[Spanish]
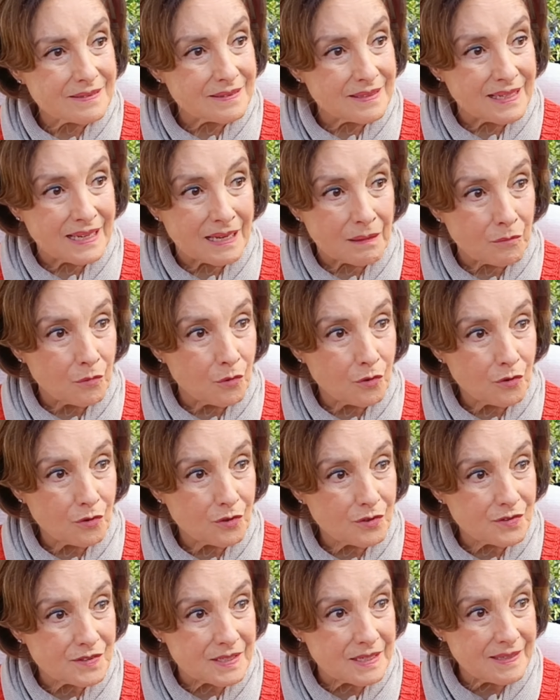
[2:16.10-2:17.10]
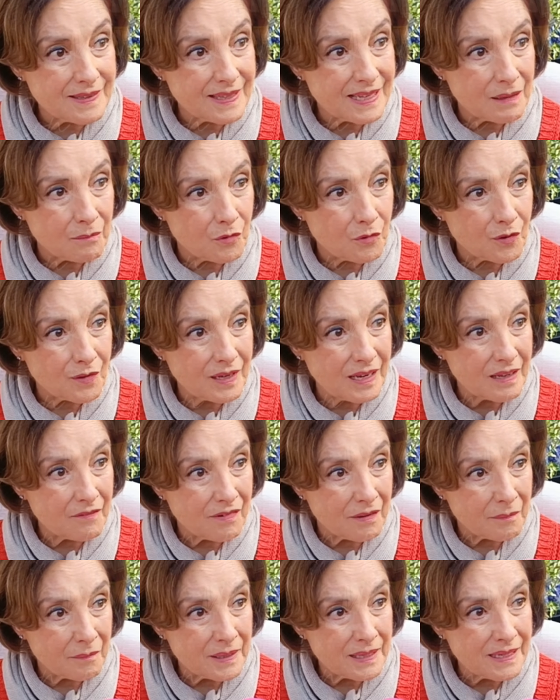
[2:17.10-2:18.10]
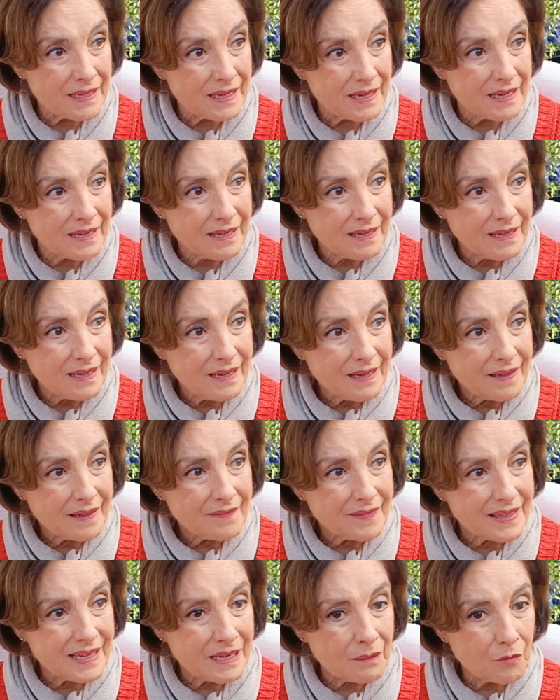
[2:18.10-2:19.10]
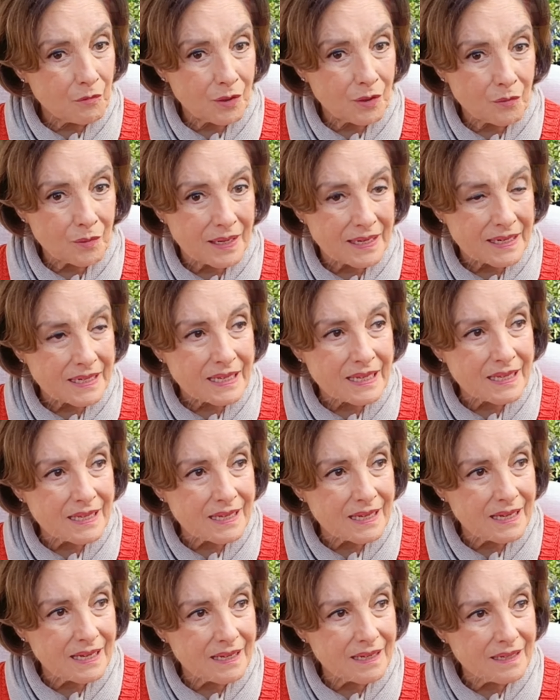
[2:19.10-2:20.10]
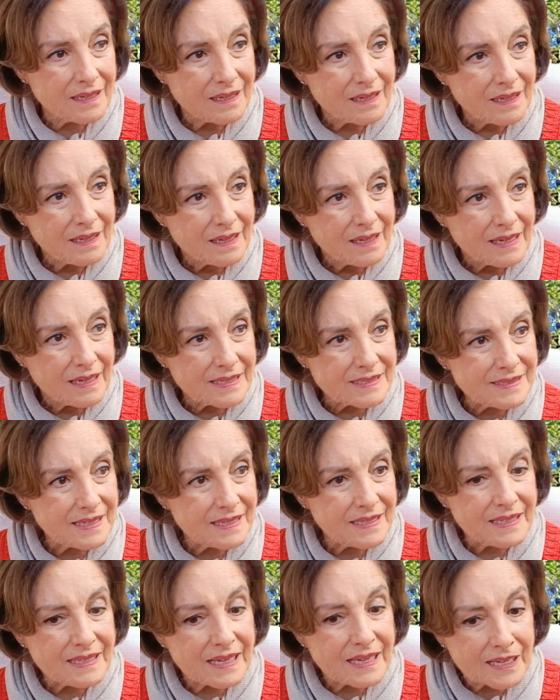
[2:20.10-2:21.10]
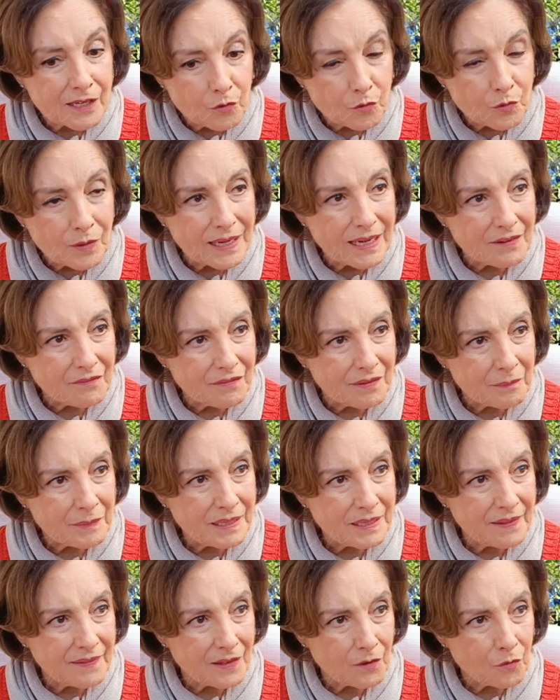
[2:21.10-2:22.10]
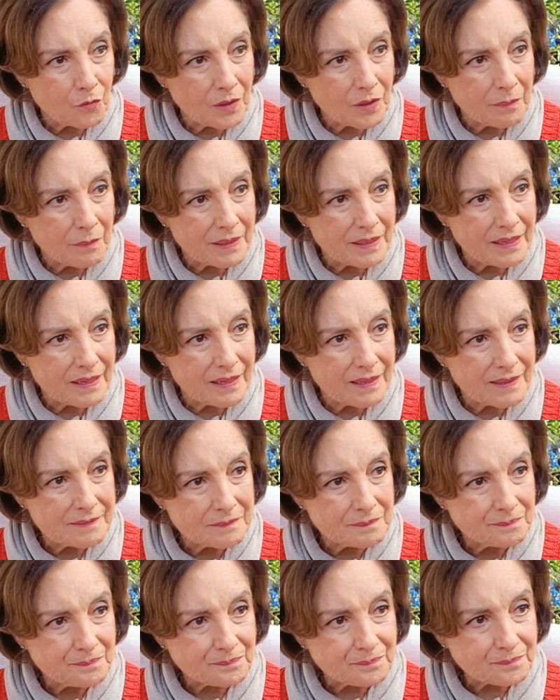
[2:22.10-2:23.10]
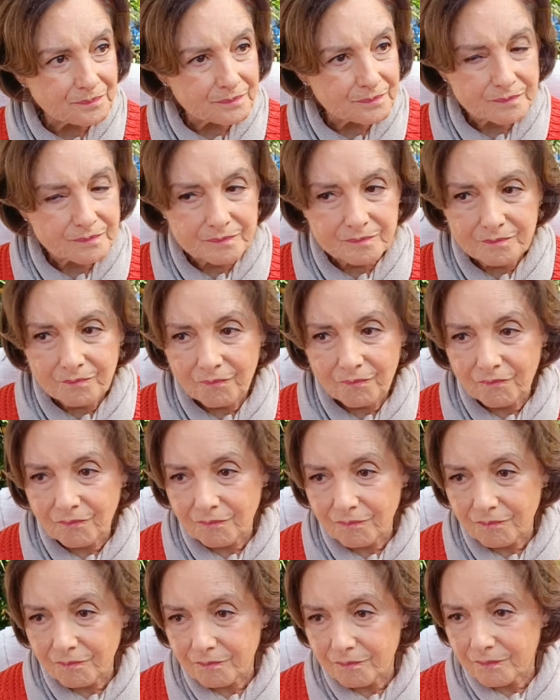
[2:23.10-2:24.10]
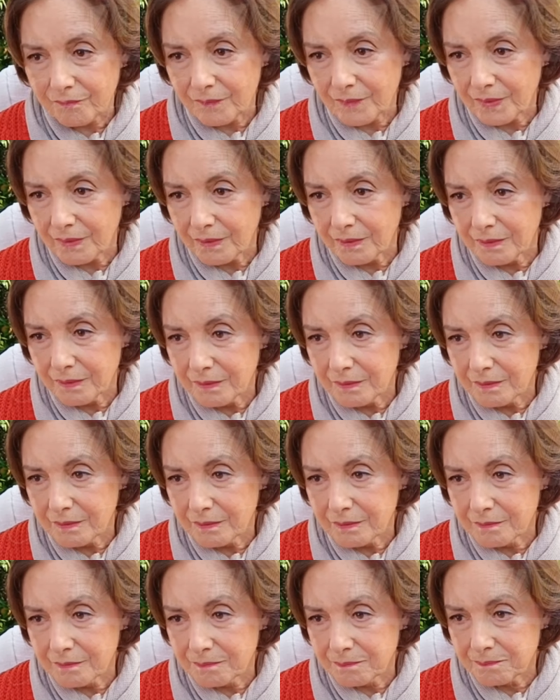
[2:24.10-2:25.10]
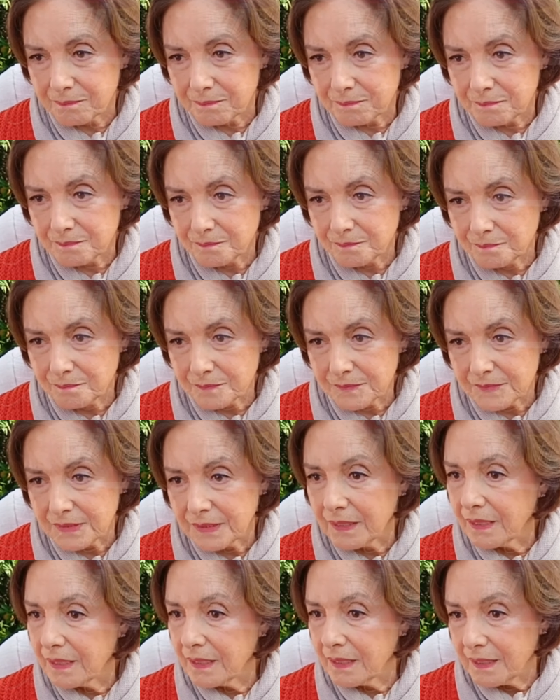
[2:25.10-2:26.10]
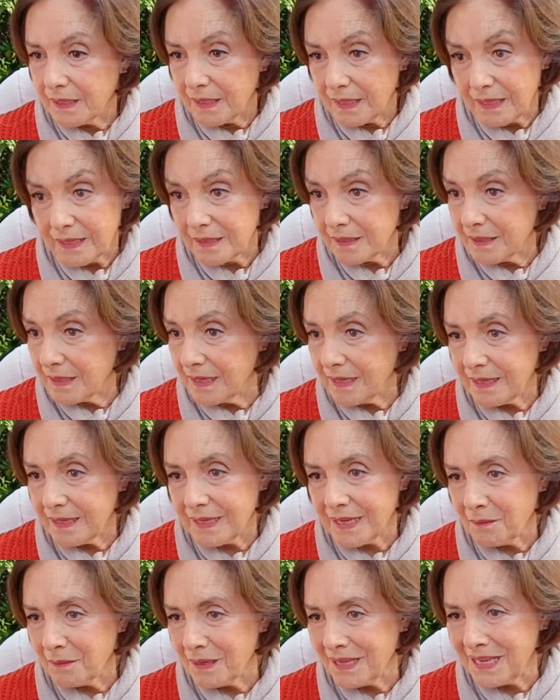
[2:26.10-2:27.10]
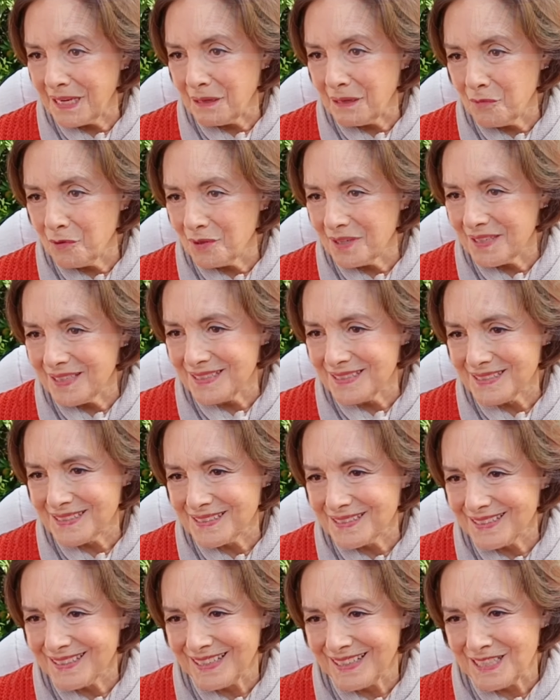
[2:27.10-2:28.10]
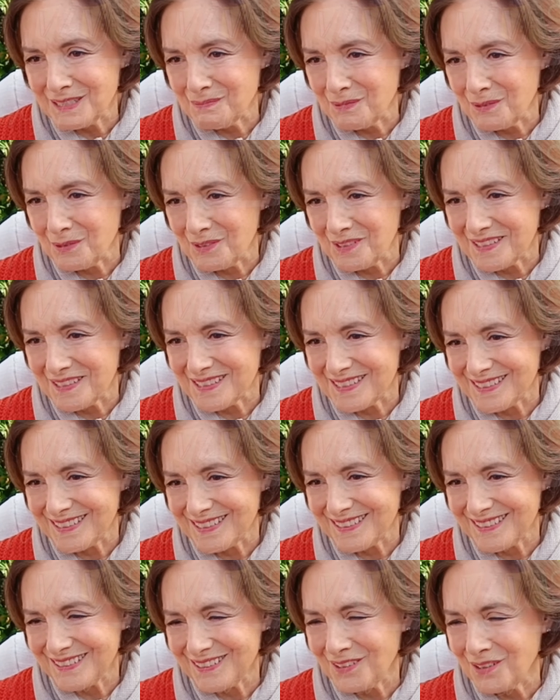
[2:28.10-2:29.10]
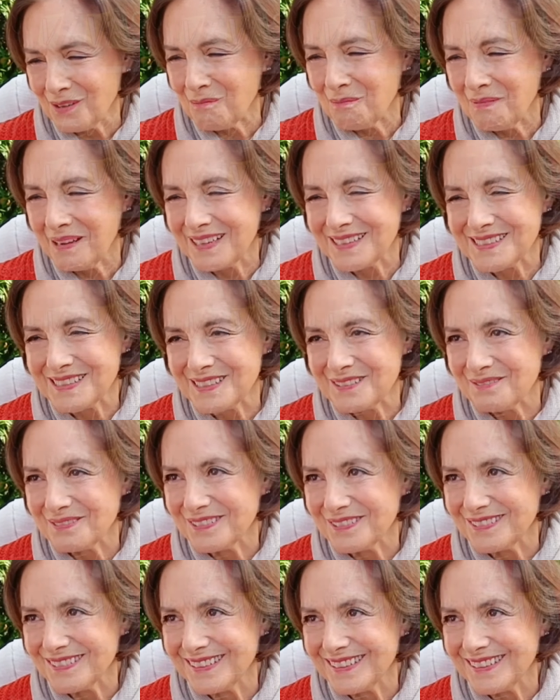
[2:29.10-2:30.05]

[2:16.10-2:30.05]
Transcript: Del amor, sí, del amor de la familia, del amor a una niña, esta niña que une a la familia de alguna manera. Y esto define la, al final la vida, el amor. el amor es, ¿qué les puedo decir? Lo máximo.